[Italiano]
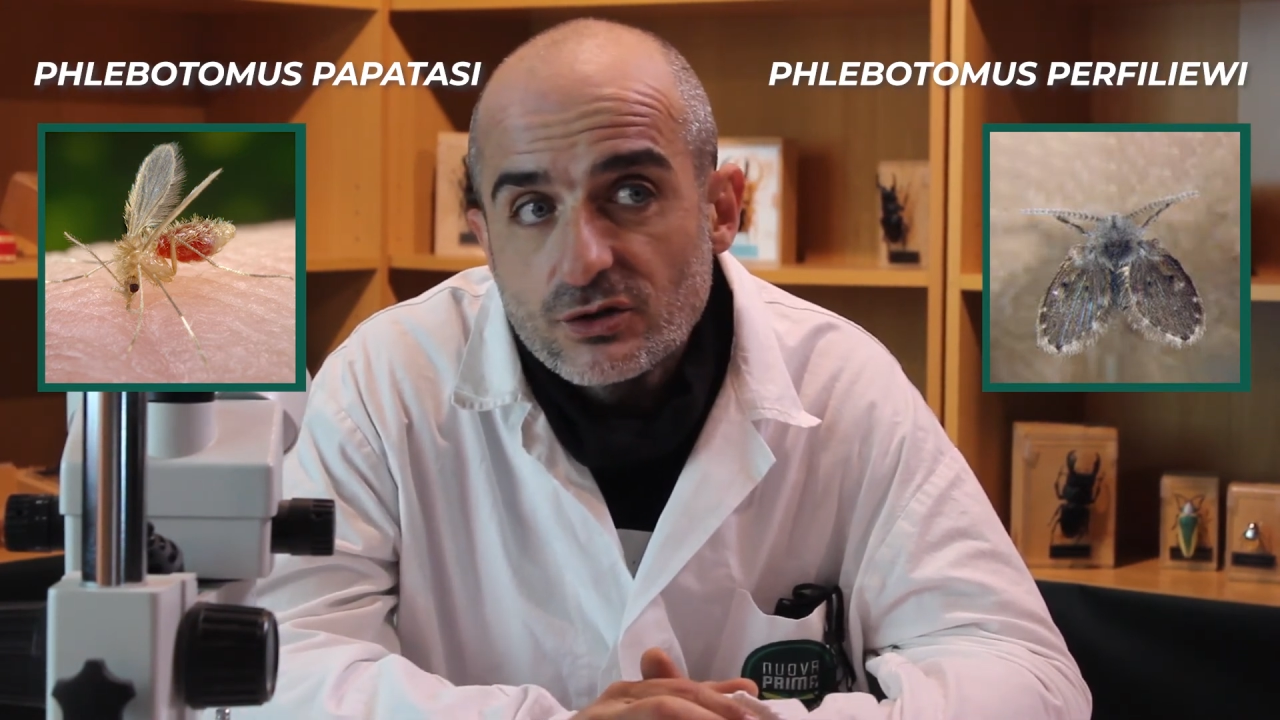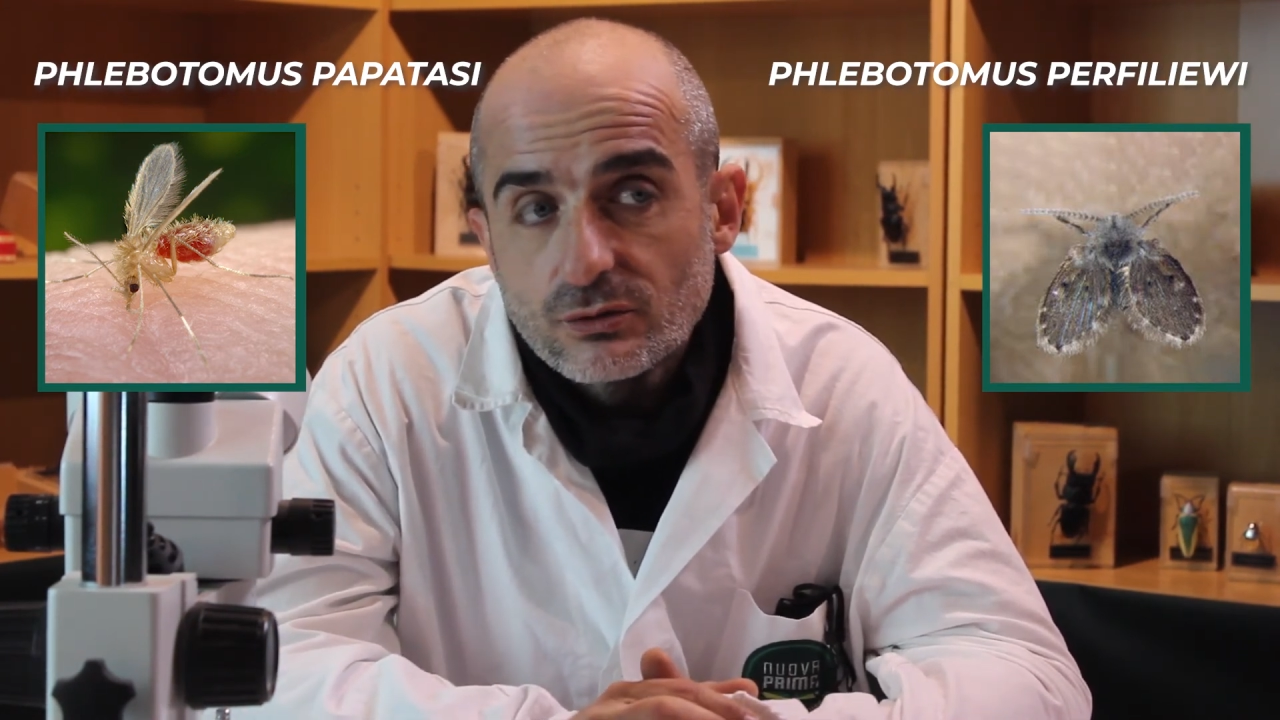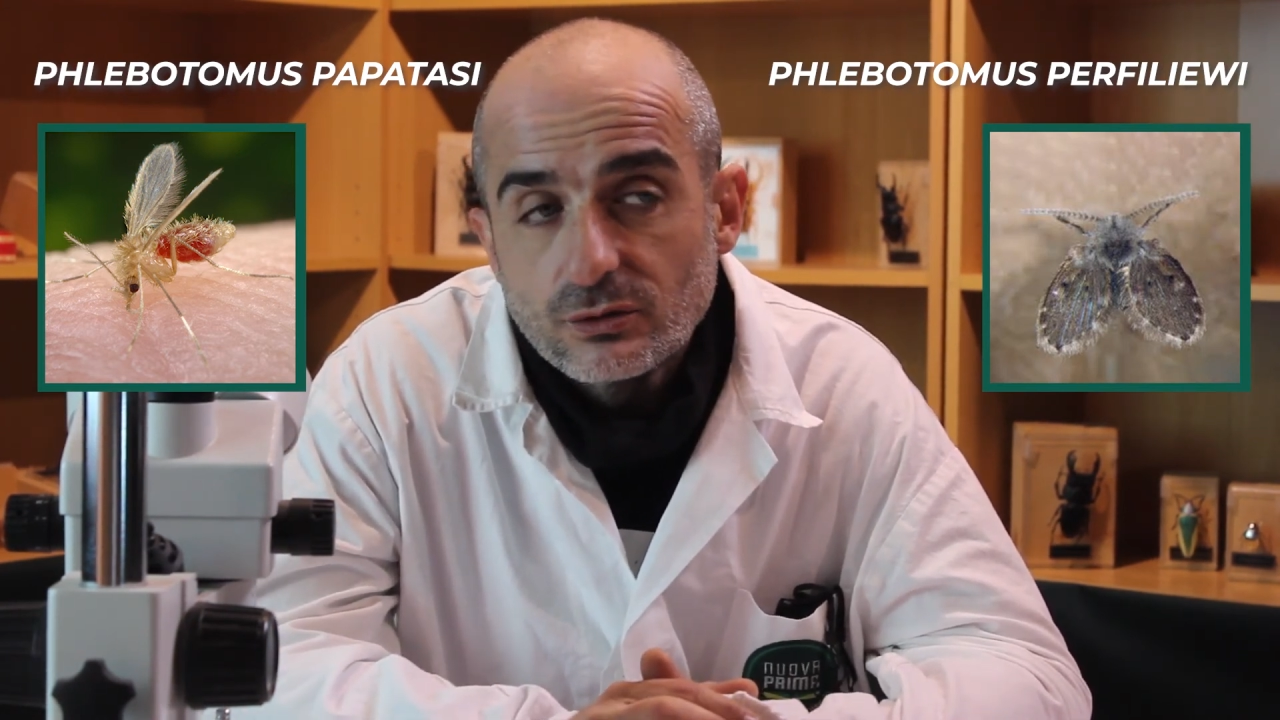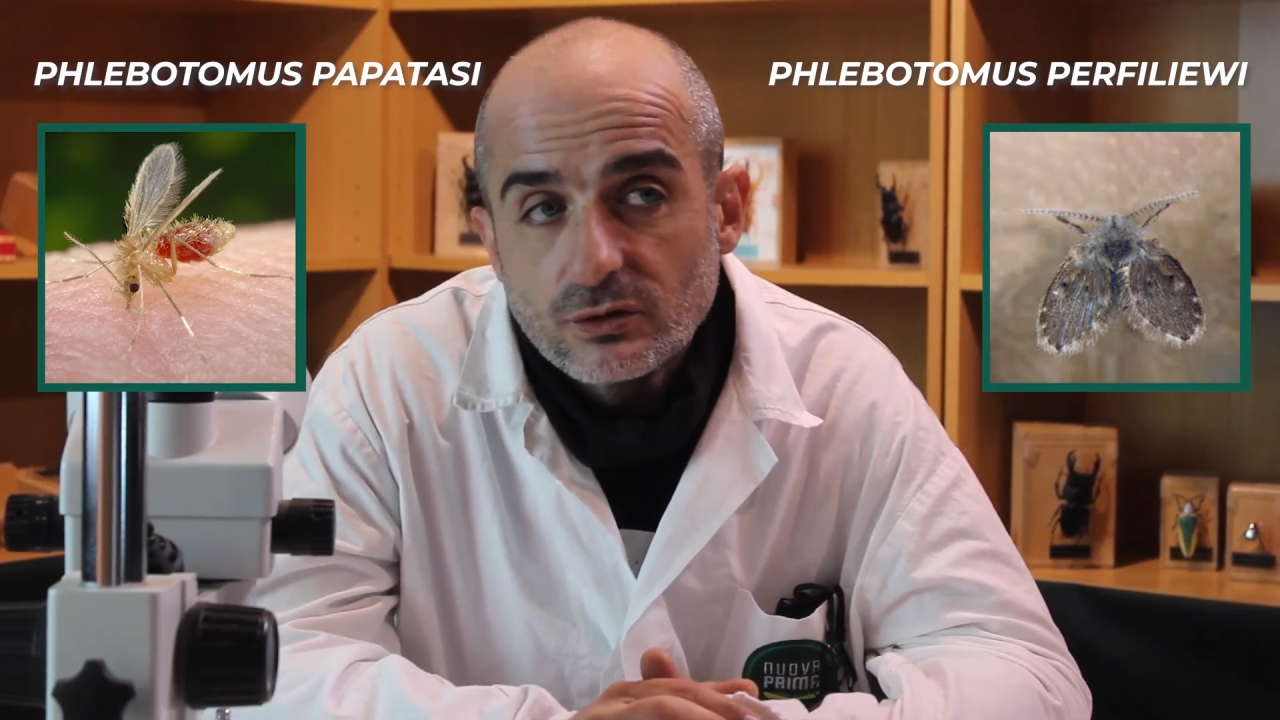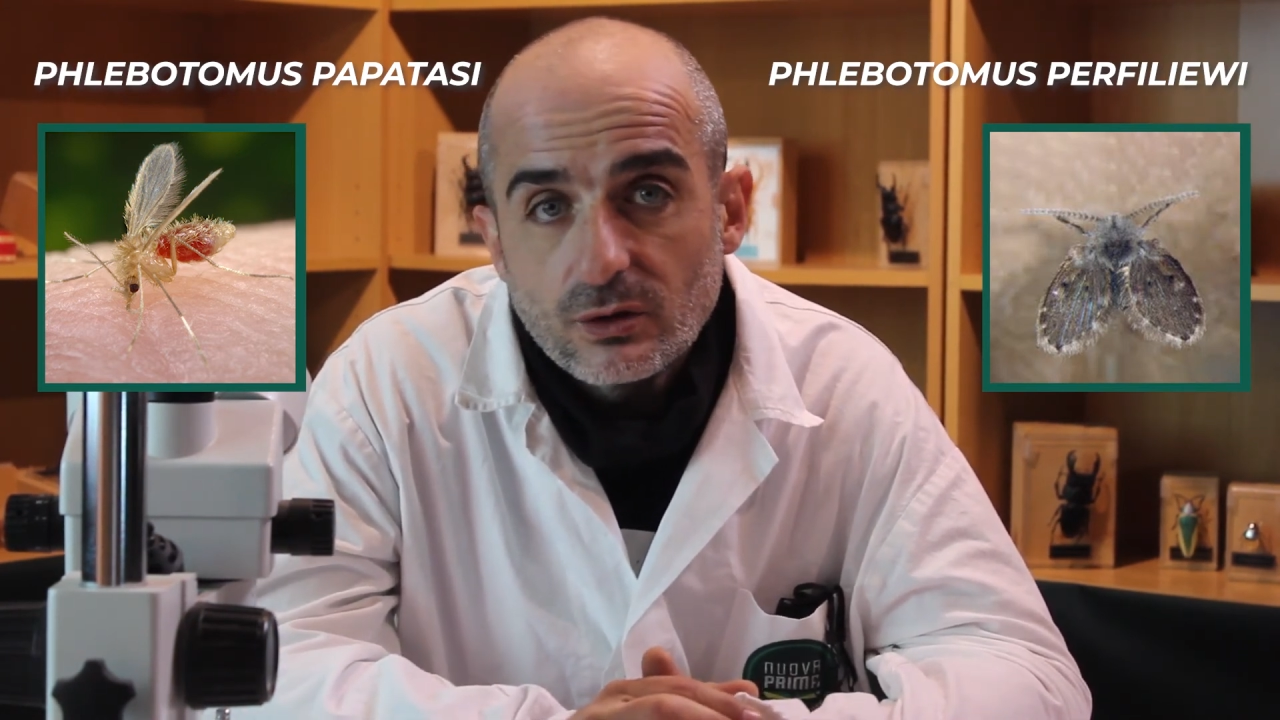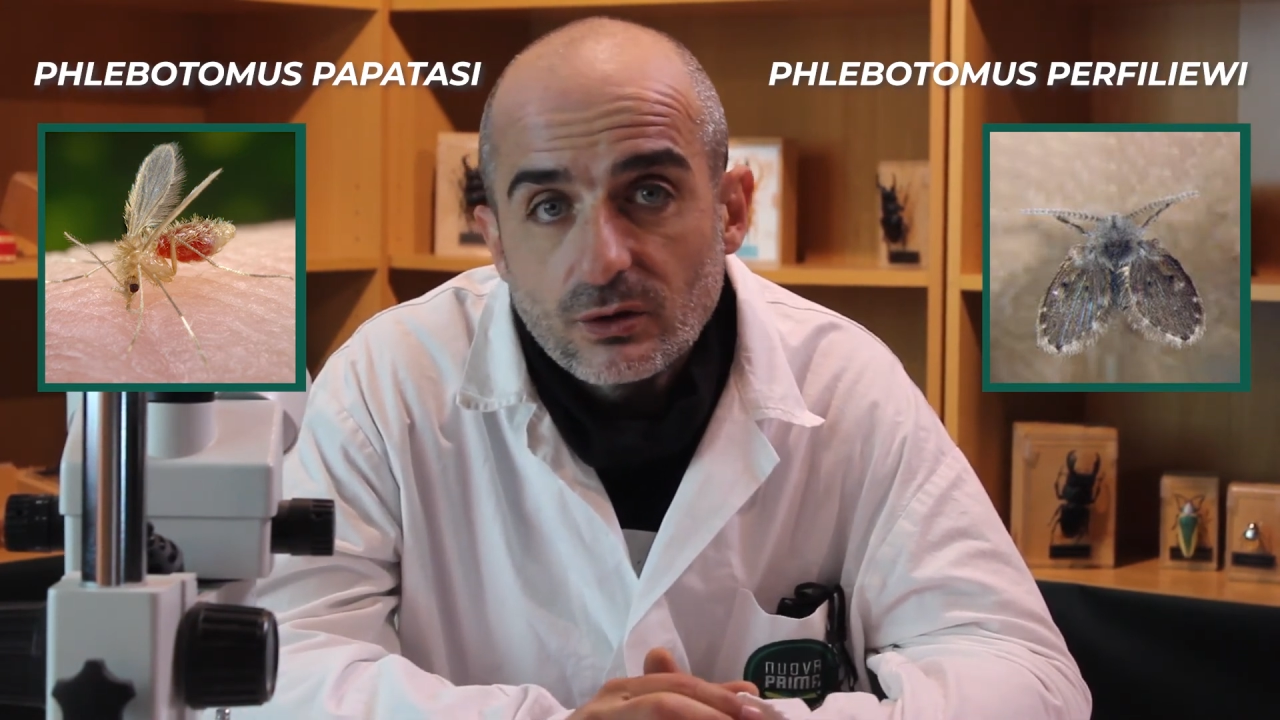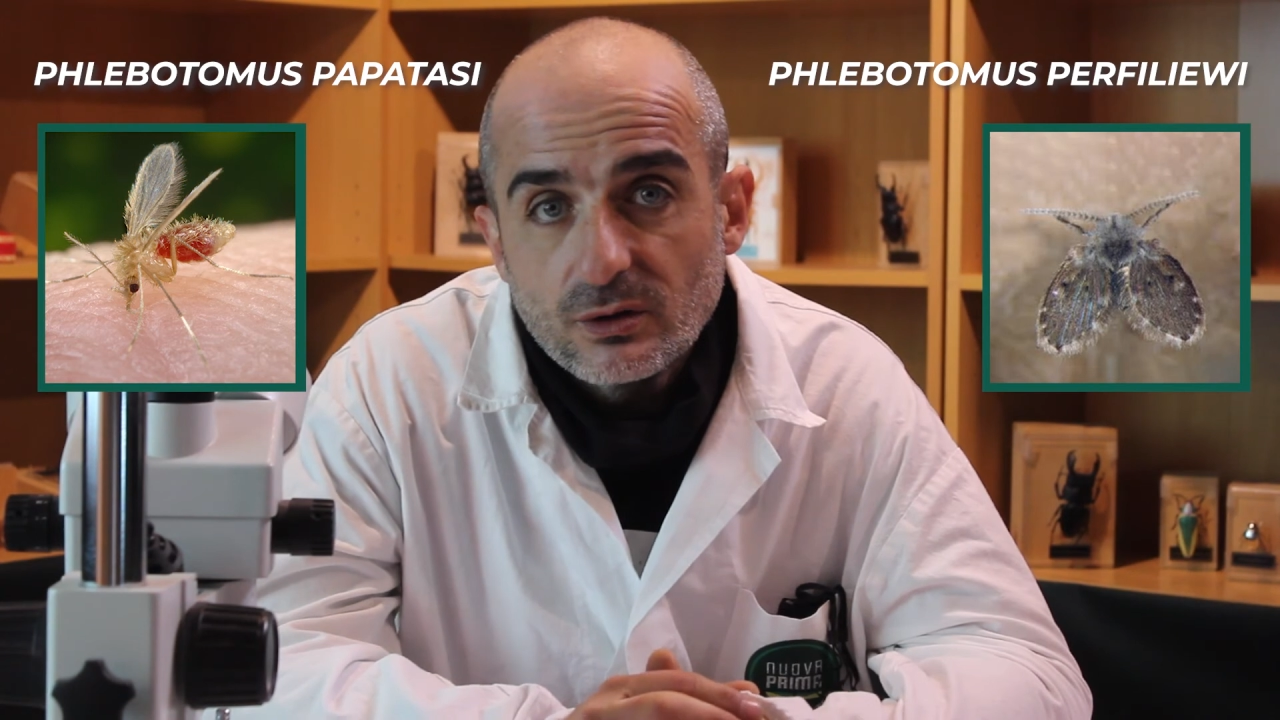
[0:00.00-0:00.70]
su tutto